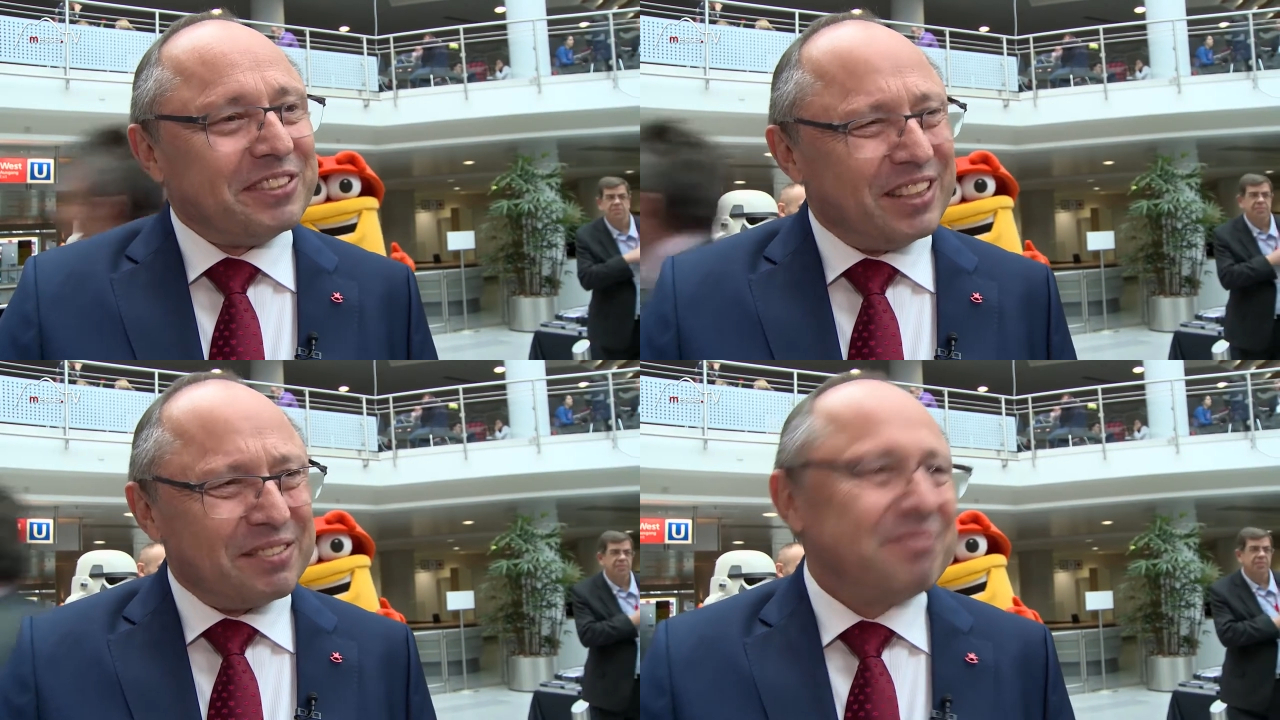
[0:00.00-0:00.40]
wo
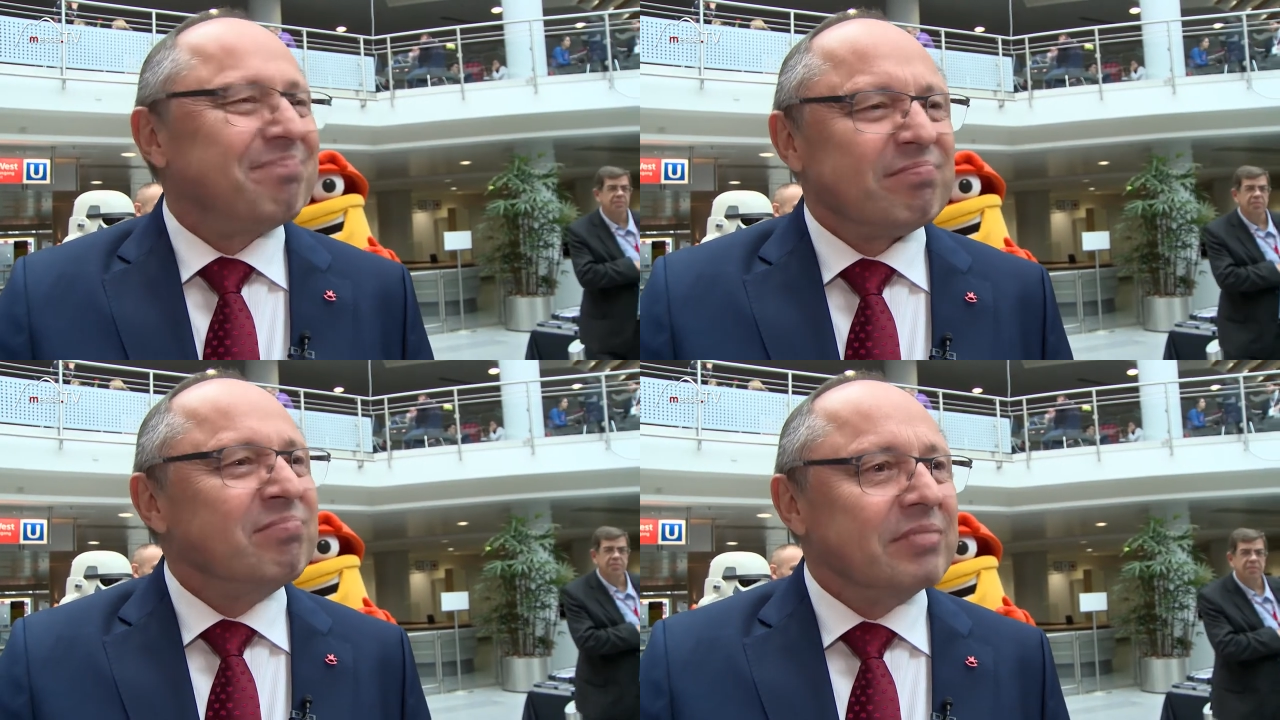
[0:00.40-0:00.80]
ich sage,
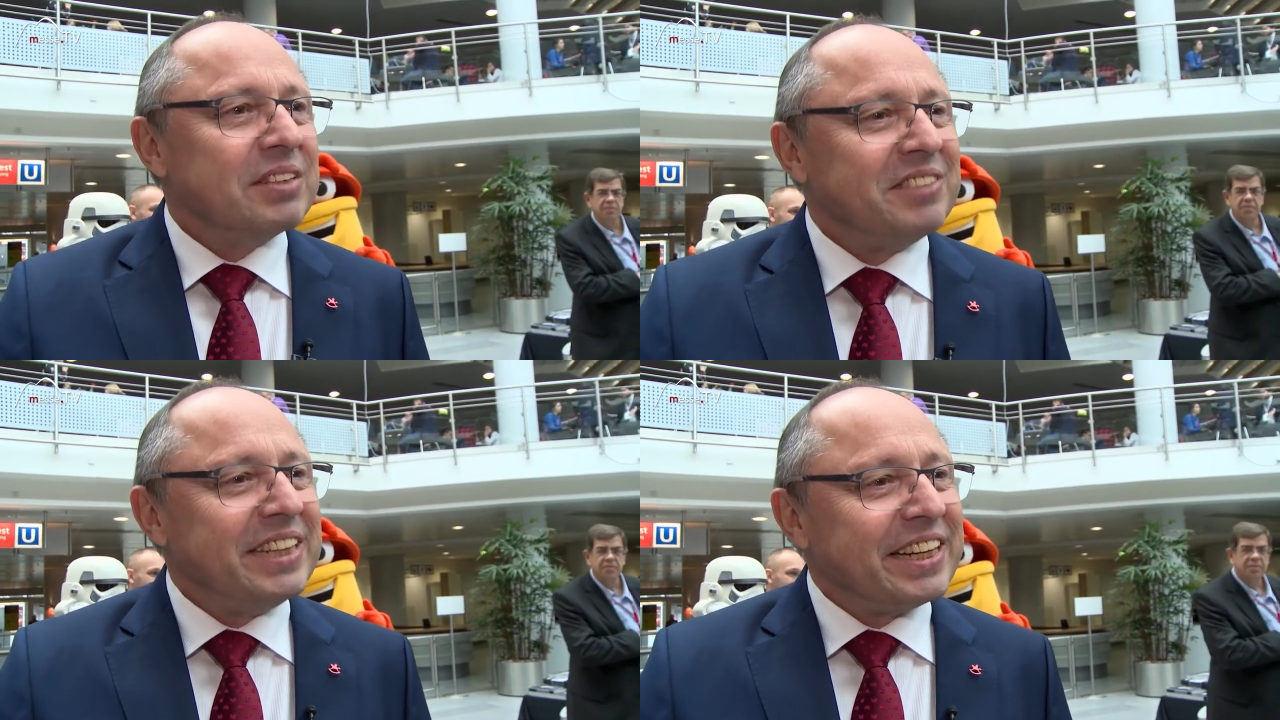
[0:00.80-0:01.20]
hm,
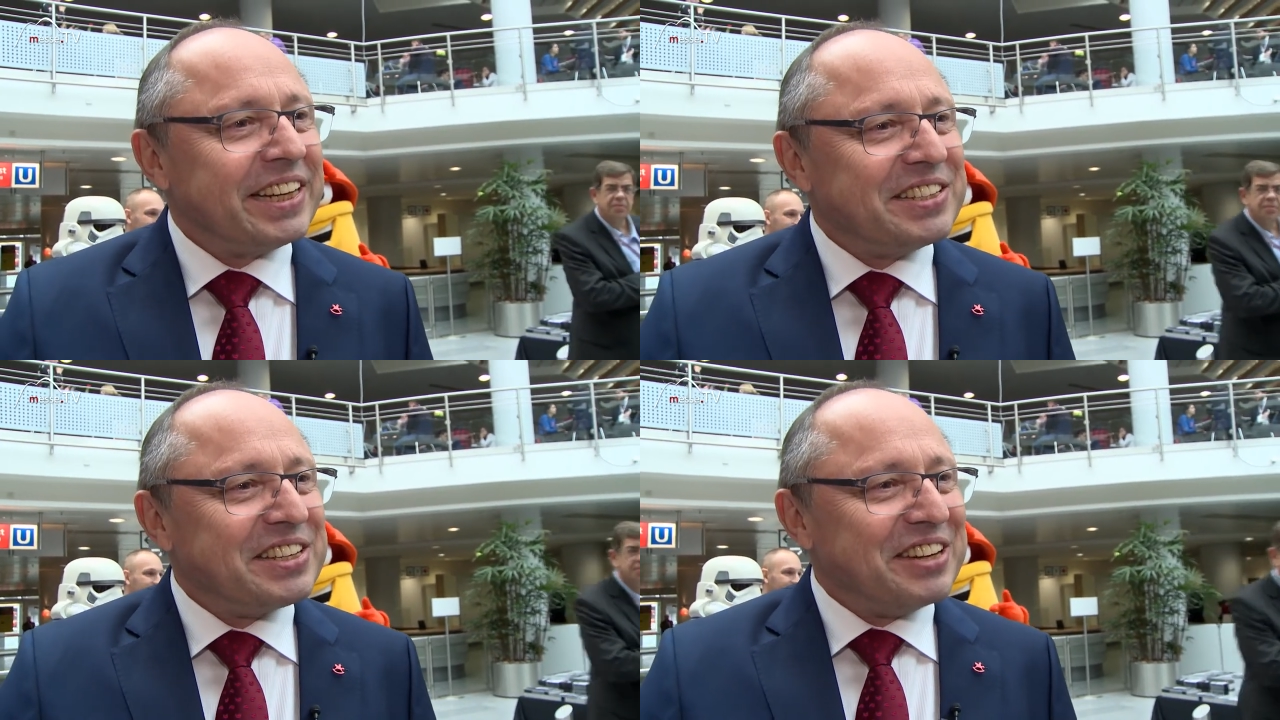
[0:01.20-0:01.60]
wieder
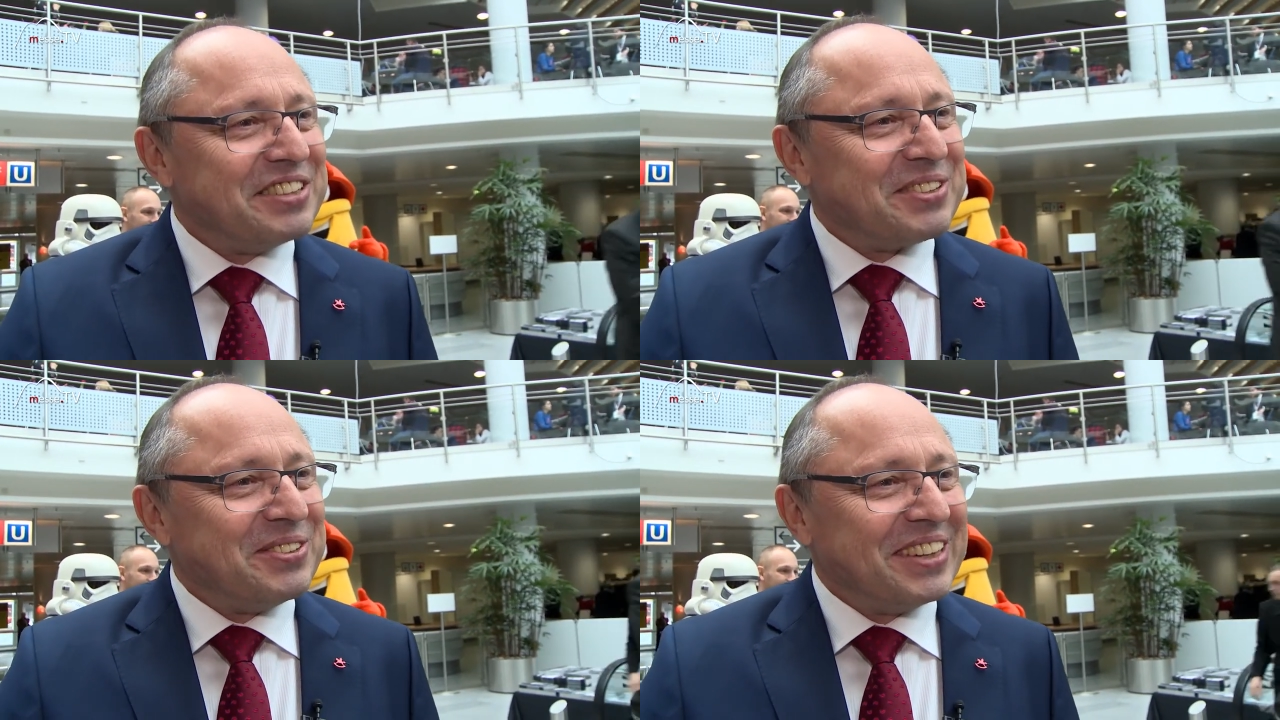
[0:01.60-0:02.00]
Kind sein
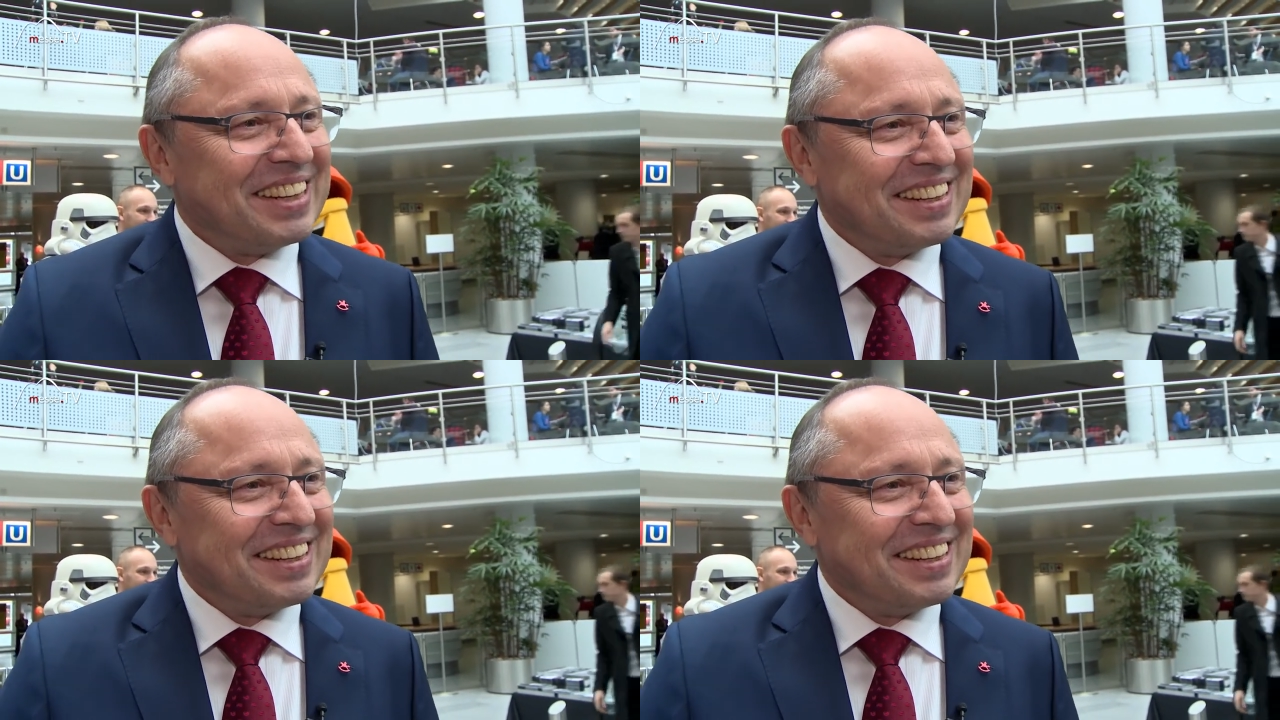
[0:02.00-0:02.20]
ist gut.